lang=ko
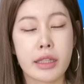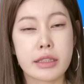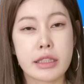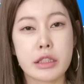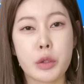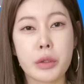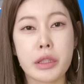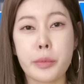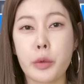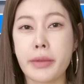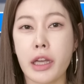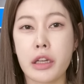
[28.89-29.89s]
지도를
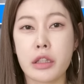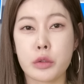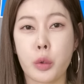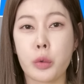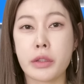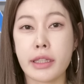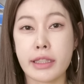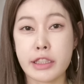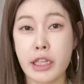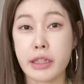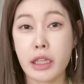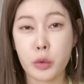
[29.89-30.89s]
보면 독일의
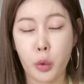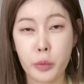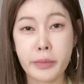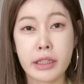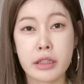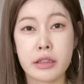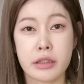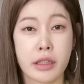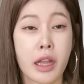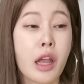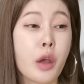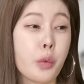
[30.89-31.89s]
최대 고민은
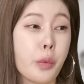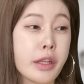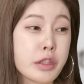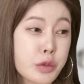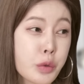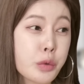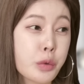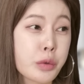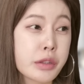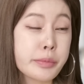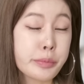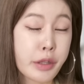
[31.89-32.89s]

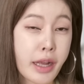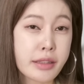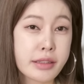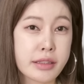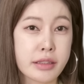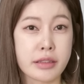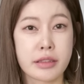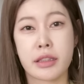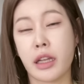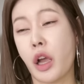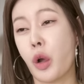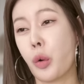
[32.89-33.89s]
왼쪽으로는 프랑스,
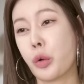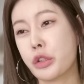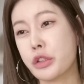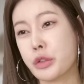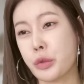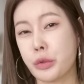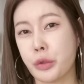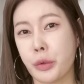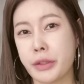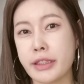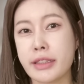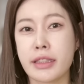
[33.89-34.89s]

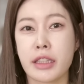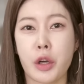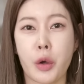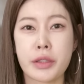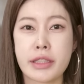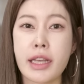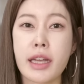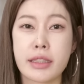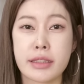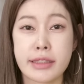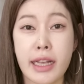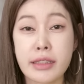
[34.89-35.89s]
오른쪽으로는
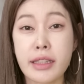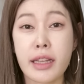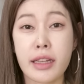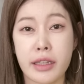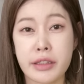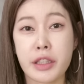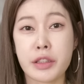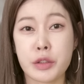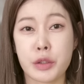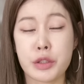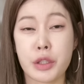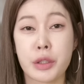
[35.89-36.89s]
러시아를 상대해야 한다는
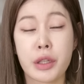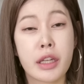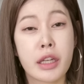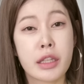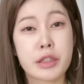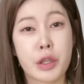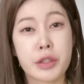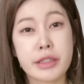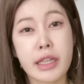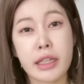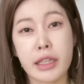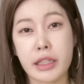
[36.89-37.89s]
거죠.
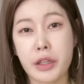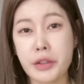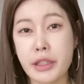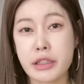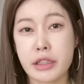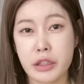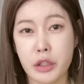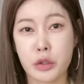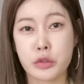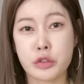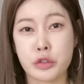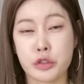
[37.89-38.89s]
전쟁이 일어났을
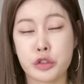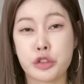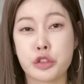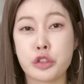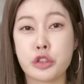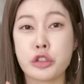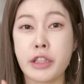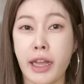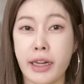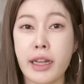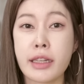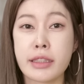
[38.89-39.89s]
경우 두
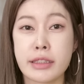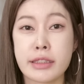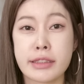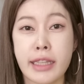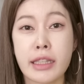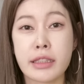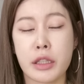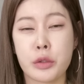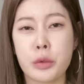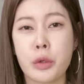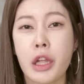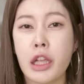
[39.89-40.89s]
나라를
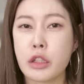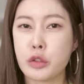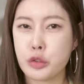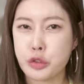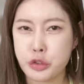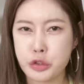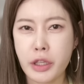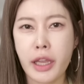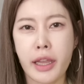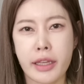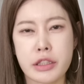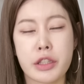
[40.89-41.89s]
상대로 두
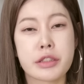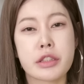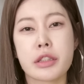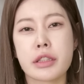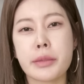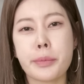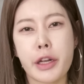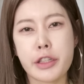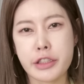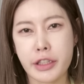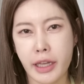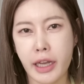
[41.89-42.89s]
개의 전선을
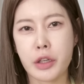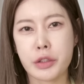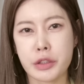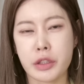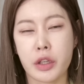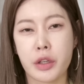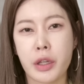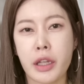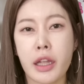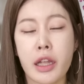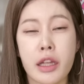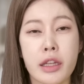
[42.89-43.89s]
펼쳐야 하거든요.
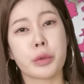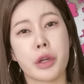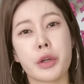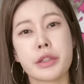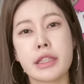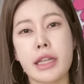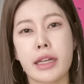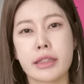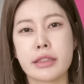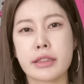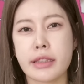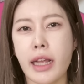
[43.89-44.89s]

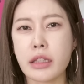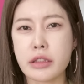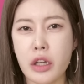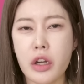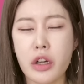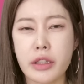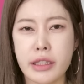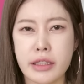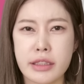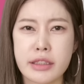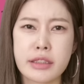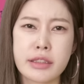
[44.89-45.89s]
러시아는
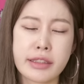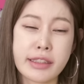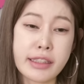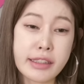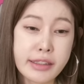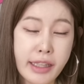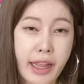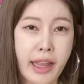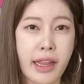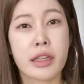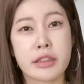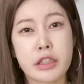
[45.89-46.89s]
땅덩어리는
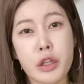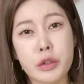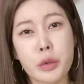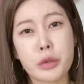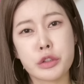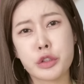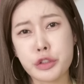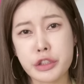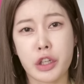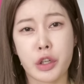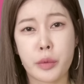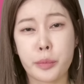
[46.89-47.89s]
큰데 철도는
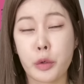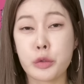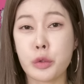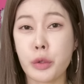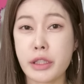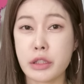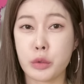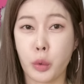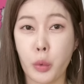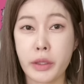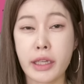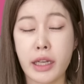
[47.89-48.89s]
후져 본토에서
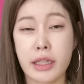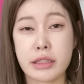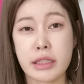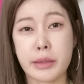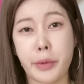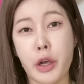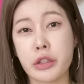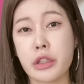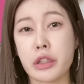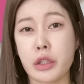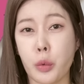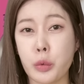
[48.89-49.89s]
독일까지
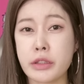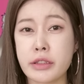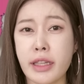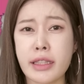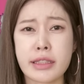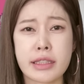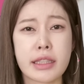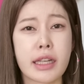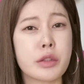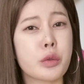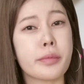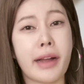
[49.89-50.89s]
병력이 오는데
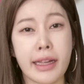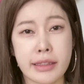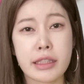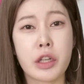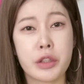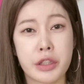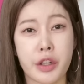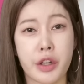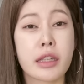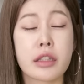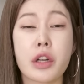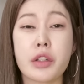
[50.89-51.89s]
시간도 많이 걸려.
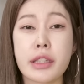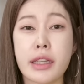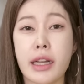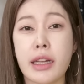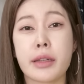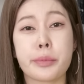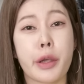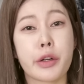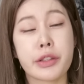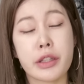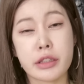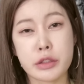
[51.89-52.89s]
그러니까
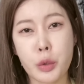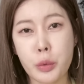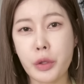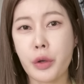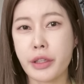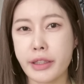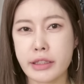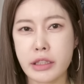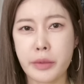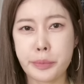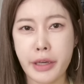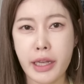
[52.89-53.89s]
병력을
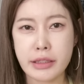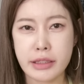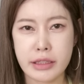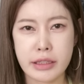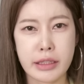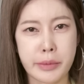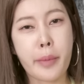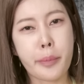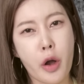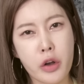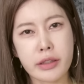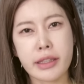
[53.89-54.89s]
총동원해서 프랑스를
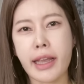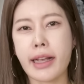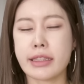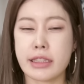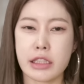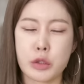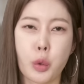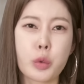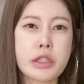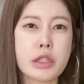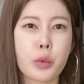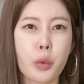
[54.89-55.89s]
번개같이
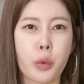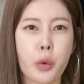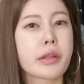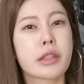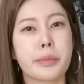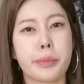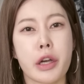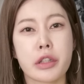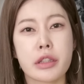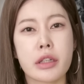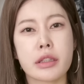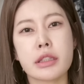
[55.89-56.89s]
조지고 그
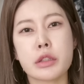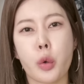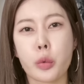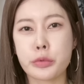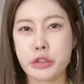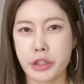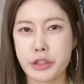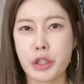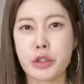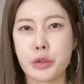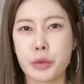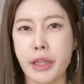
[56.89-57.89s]
병력을 동부
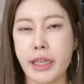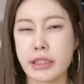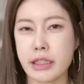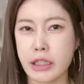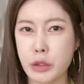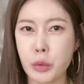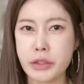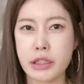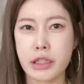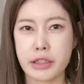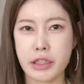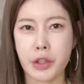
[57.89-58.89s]
전선으로 다시
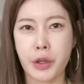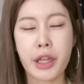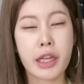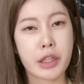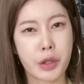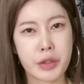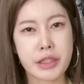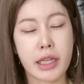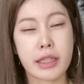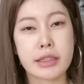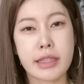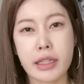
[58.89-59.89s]
이동시켜서
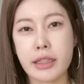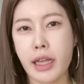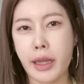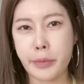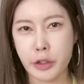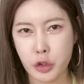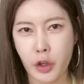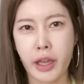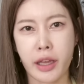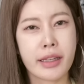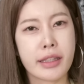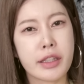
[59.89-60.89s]
러시아를 상대하면
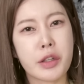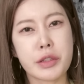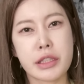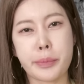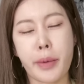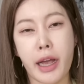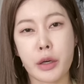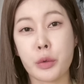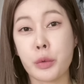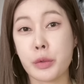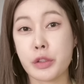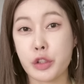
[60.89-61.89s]
돼. 이것이
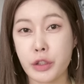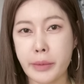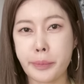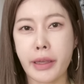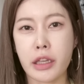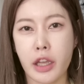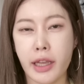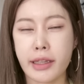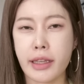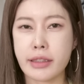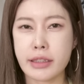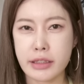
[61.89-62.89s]
바로 슬리펜
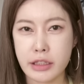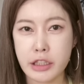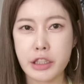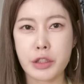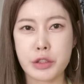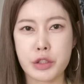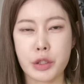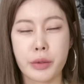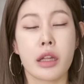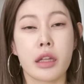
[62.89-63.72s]
계획의 큰 틀이었죠.